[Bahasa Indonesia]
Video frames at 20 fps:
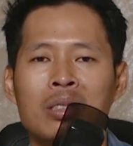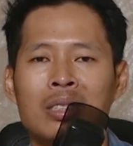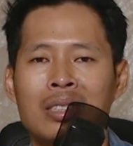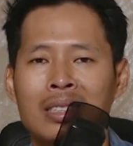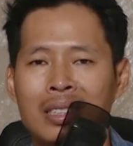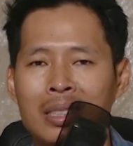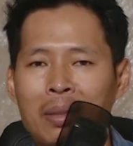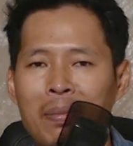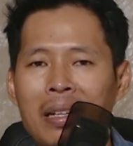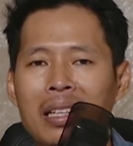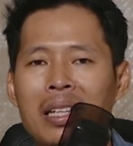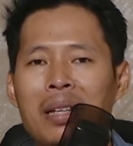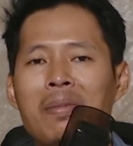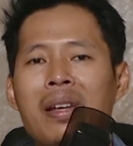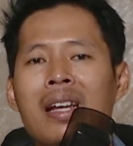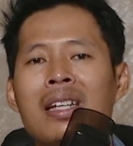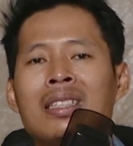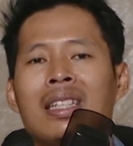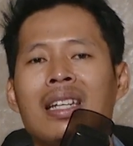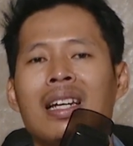Seperti
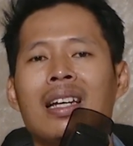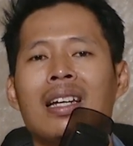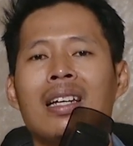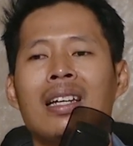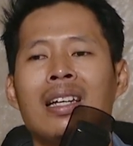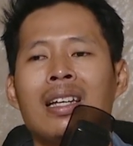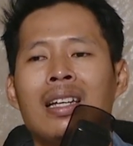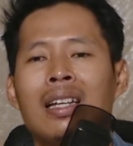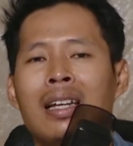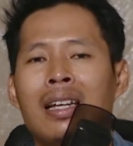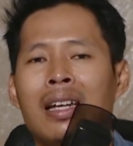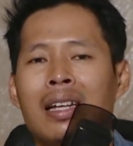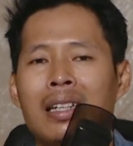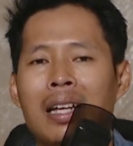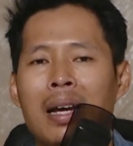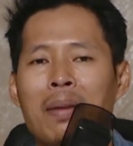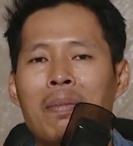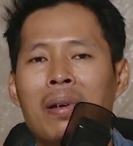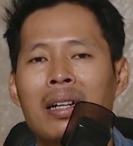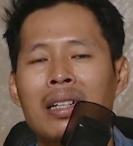biasa,
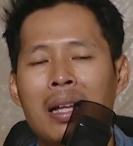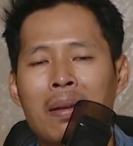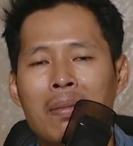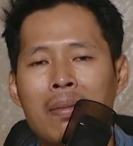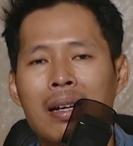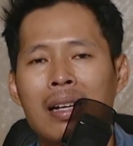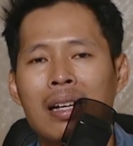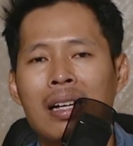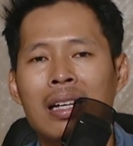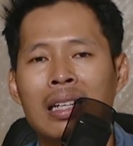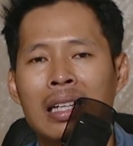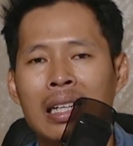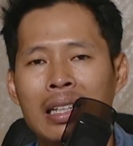yang pertama